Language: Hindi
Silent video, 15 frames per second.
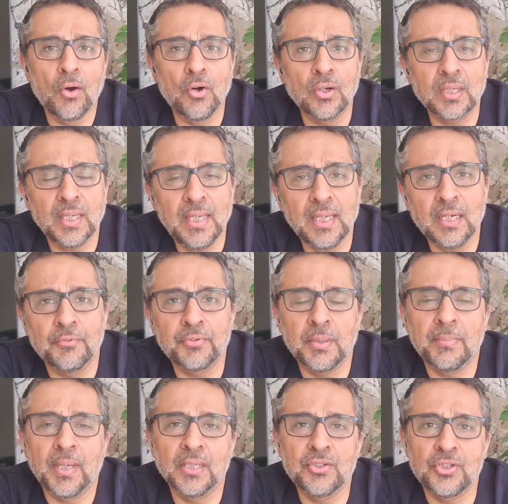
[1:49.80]
और एक
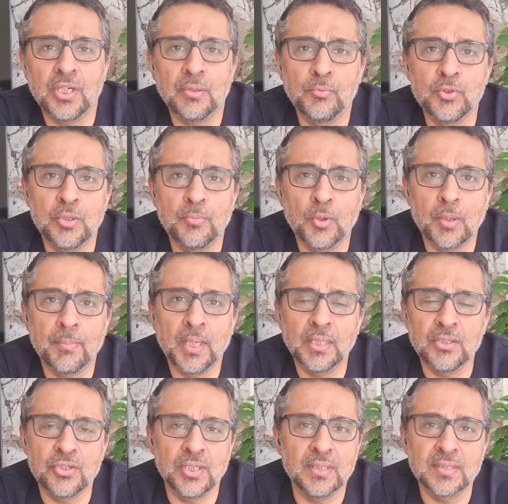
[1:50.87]
हफ्ते बाद शेख मुजीबर
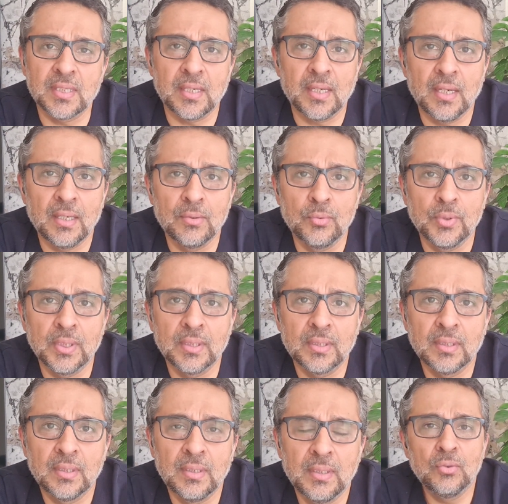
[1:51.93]
रहमान जेल से रिहा हुए
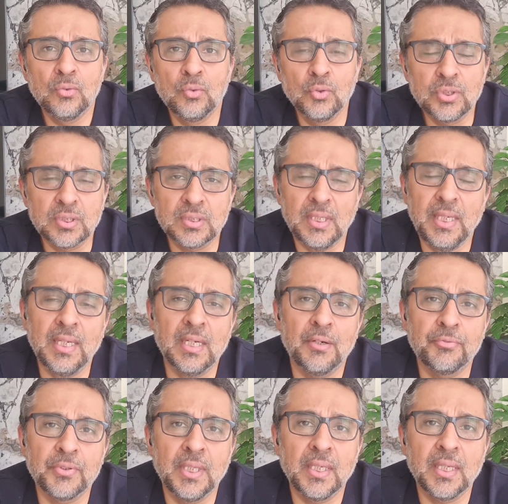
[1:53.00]
उस एक
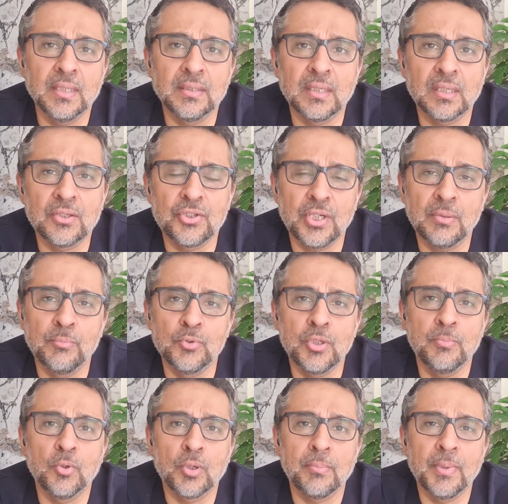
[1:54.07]
हफ्ते के अंदर शेख
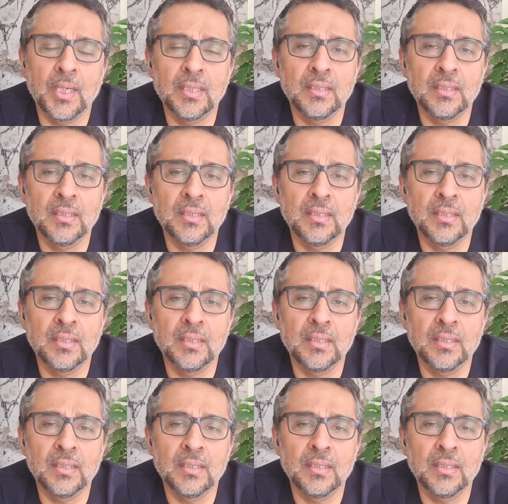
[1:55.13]
मुजीब और